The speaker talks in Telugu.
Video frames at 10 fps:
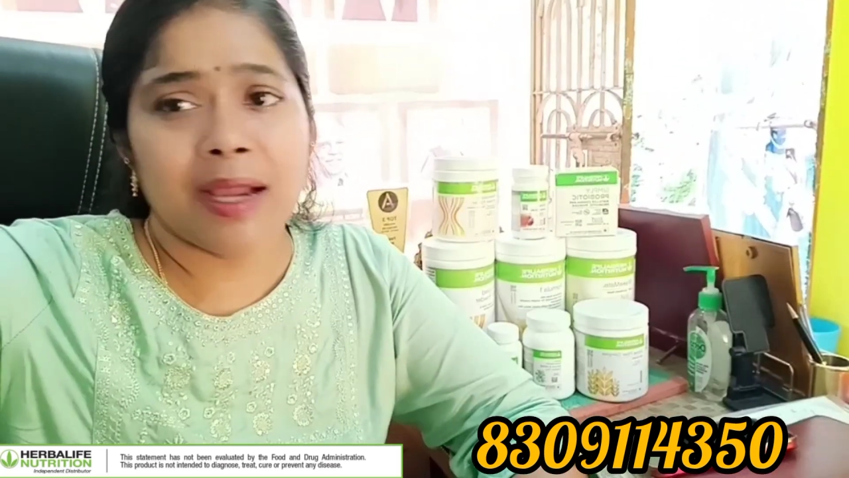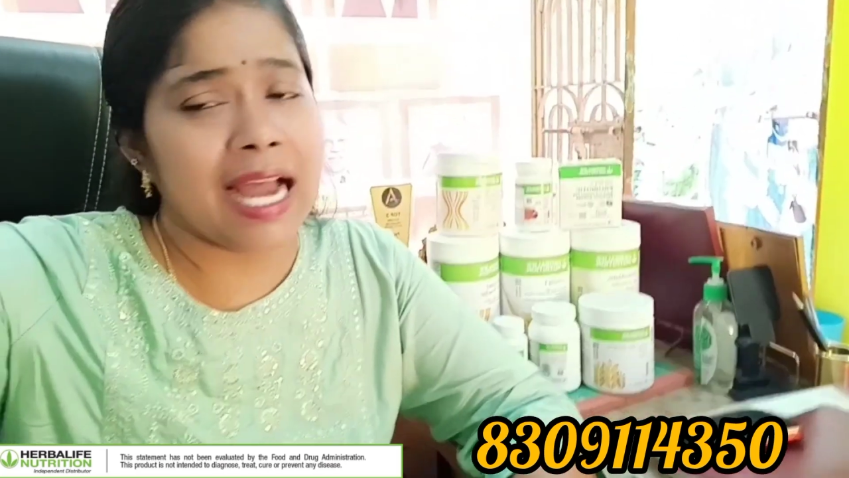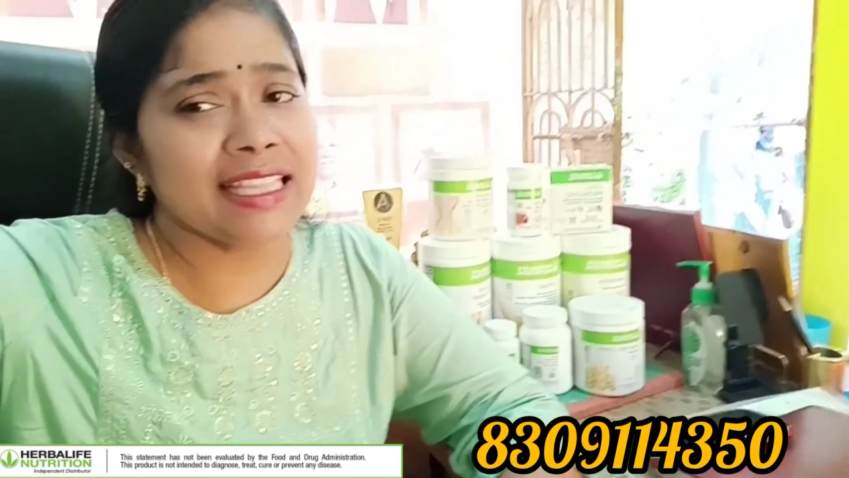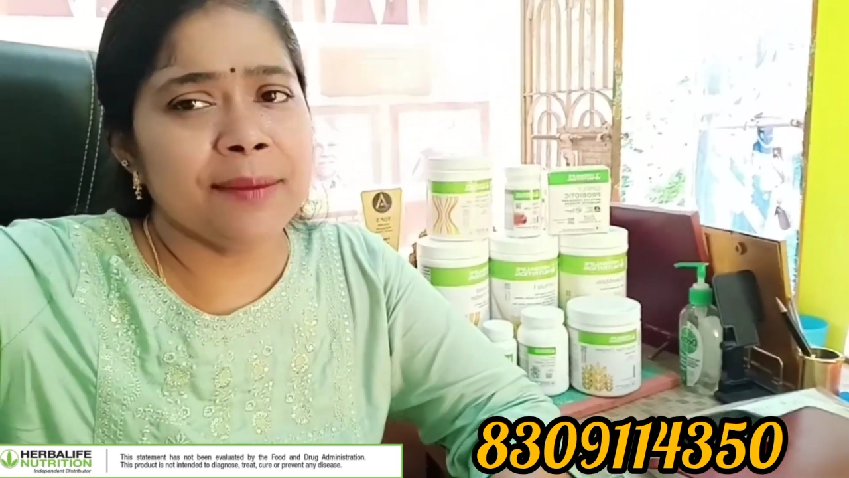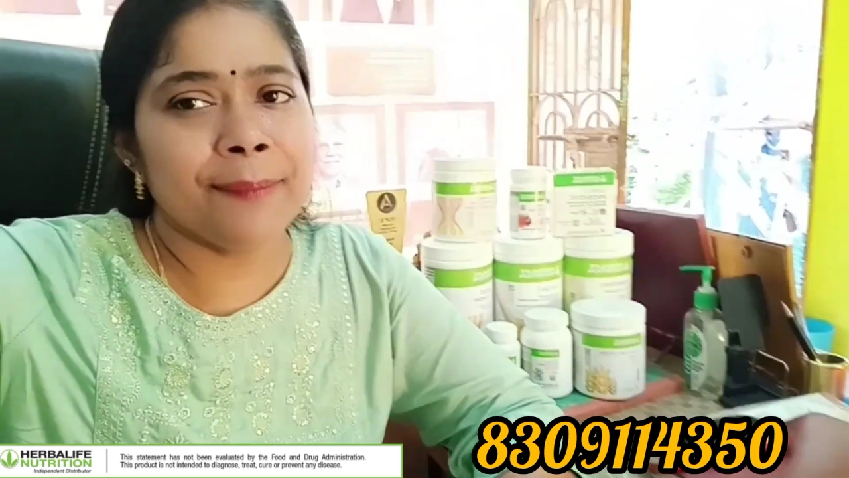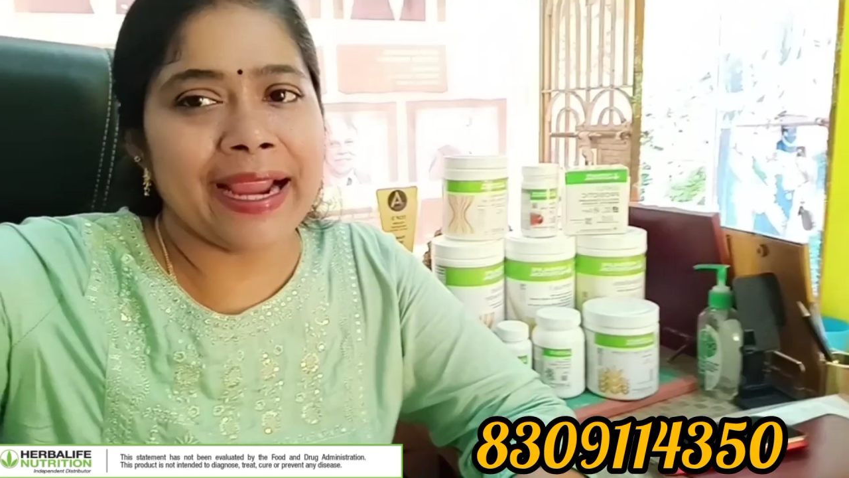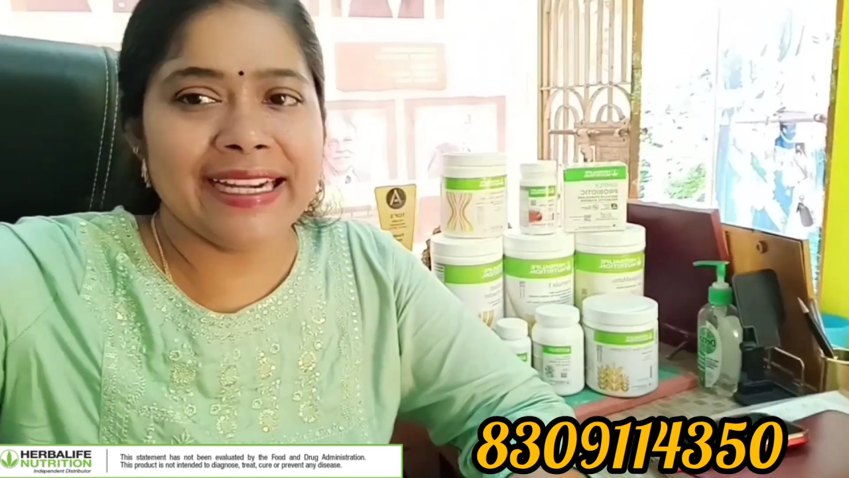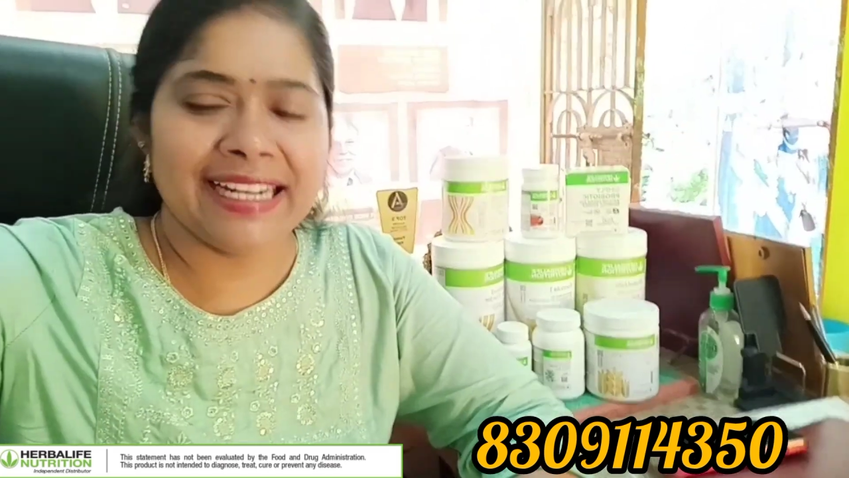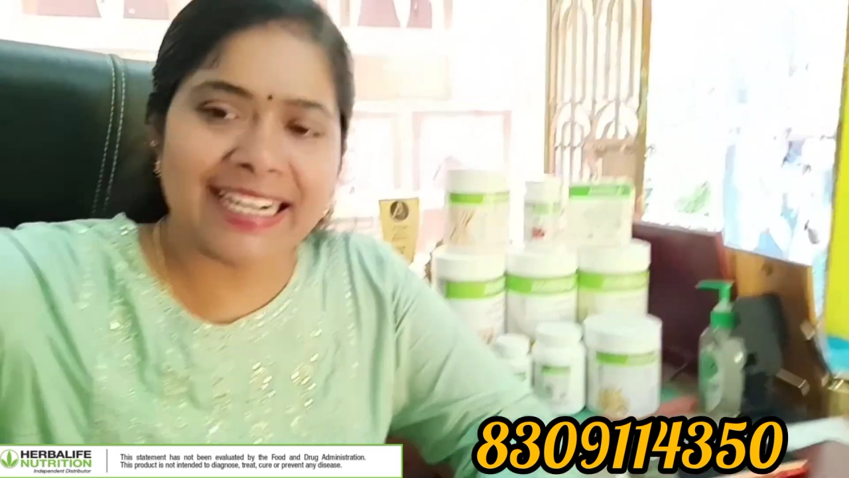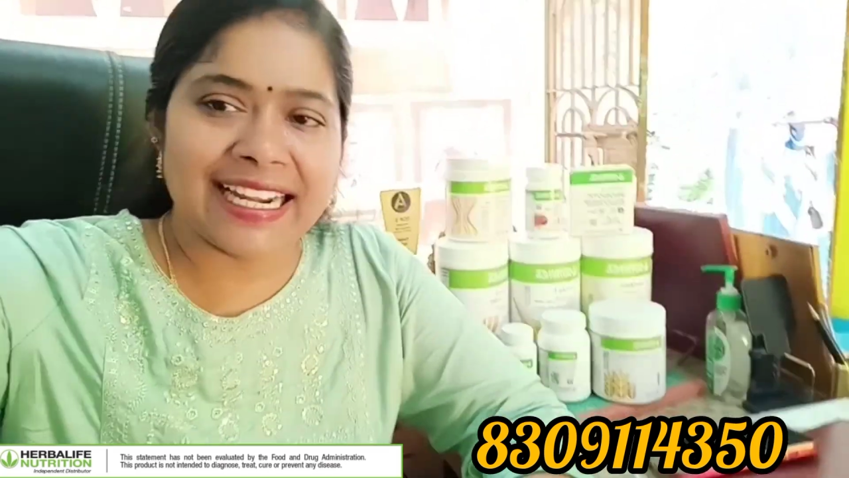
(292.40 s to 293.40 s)
అదే
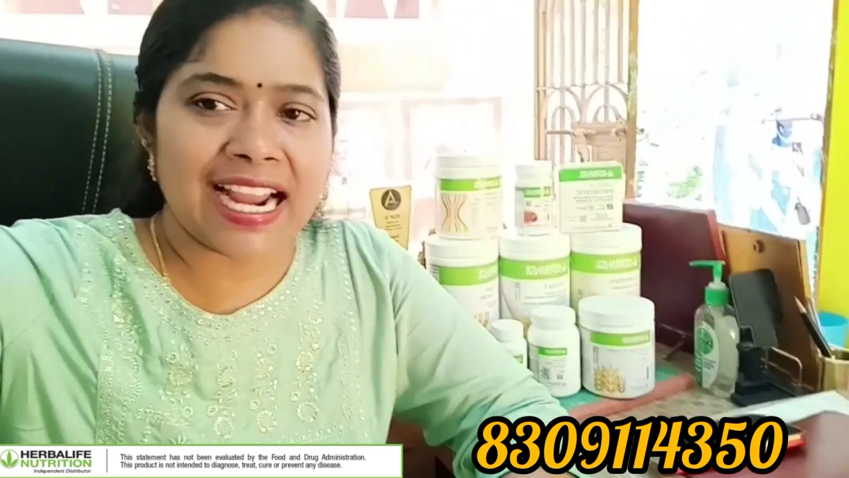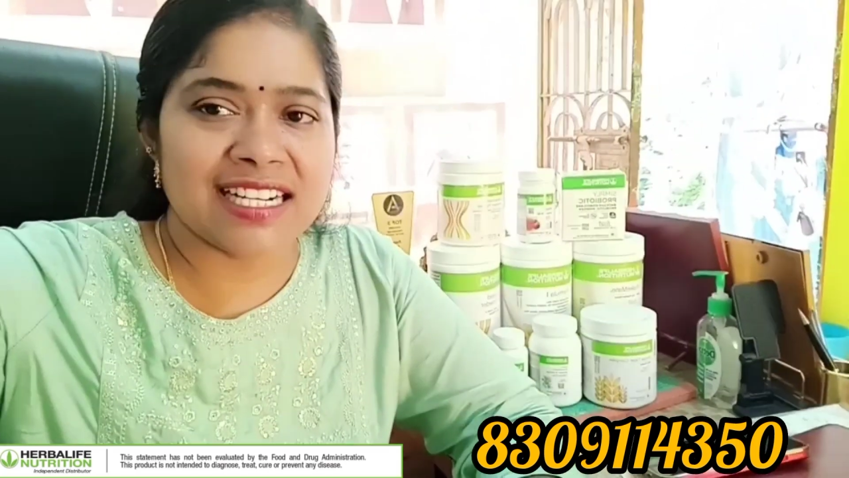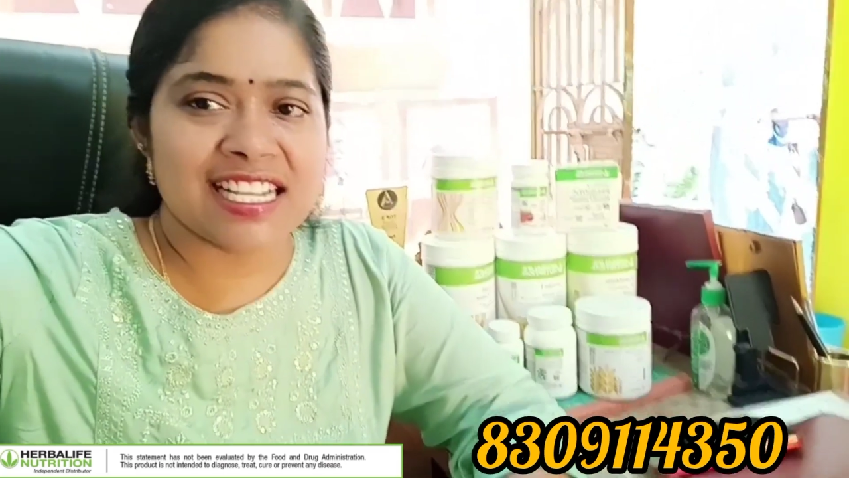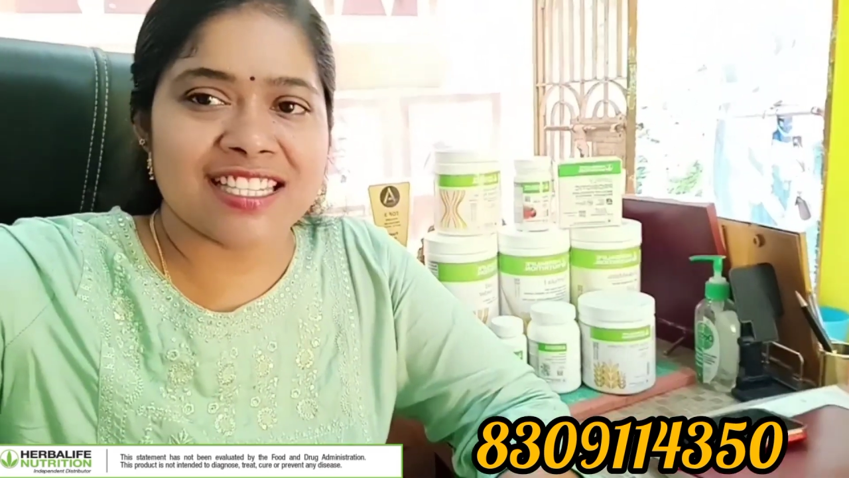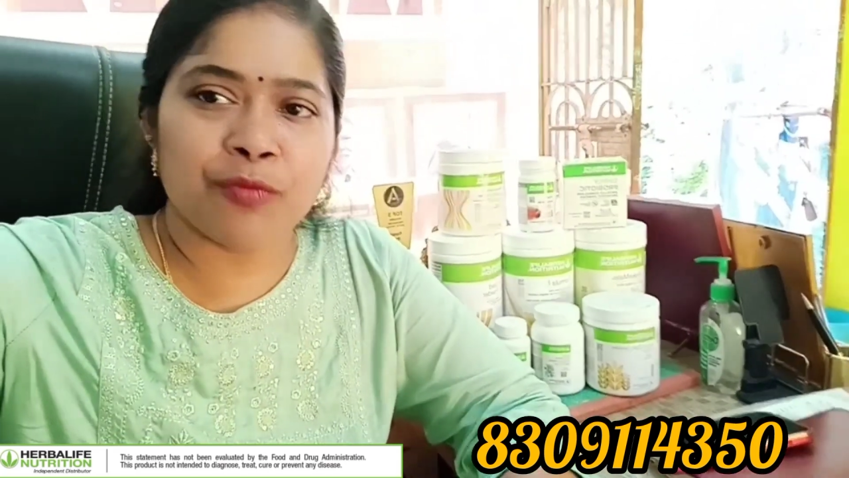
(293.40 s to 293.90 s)
బయట నేను డైట్ చేసి